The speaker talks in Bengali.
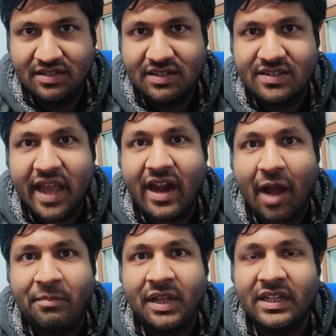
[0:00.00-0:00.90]
যে স্যার
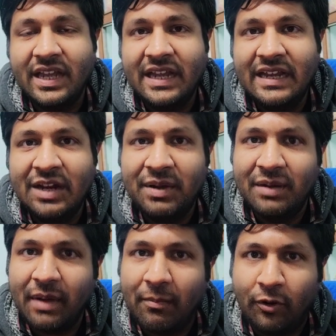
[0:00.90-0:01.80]
আপনাদের কি
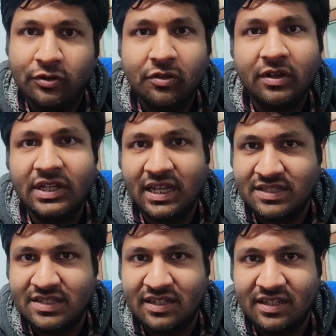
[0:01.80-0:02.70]
ইনক্রিমেন্ট পা বন্ধ হয়ে
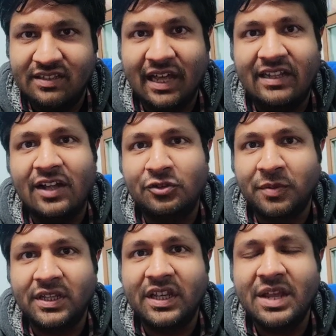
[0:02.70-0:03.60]
যাচ্ছে দাদা
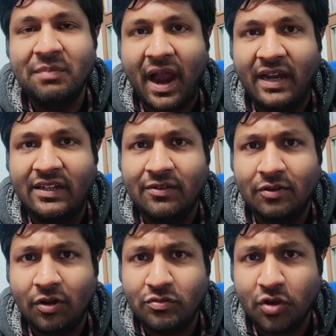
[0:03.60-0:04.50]
তোমাদের কি মাইনেতে
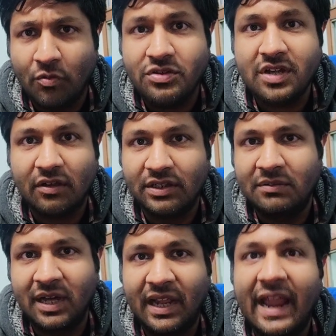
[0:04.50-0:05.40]
কোনো রকম সমস্যা হতে
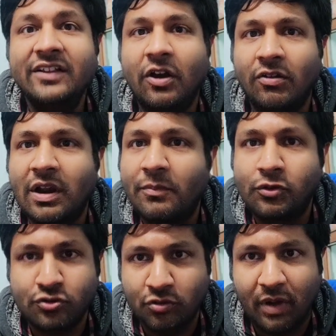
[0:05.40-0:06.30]
পারে এই ধরনের
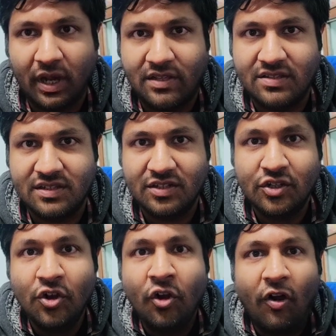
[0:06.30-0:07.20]
প্রশ্নও পাঠাচ্ছে
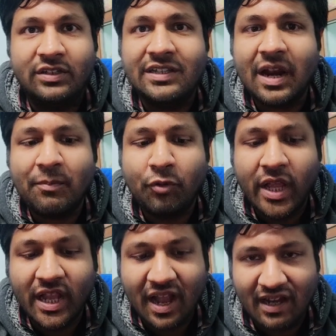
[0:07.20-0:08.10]
অর্থাৎ যারা
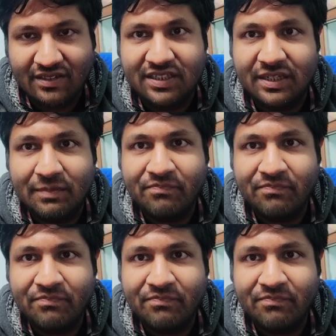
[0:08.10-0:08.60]
পরীক্ষার্থী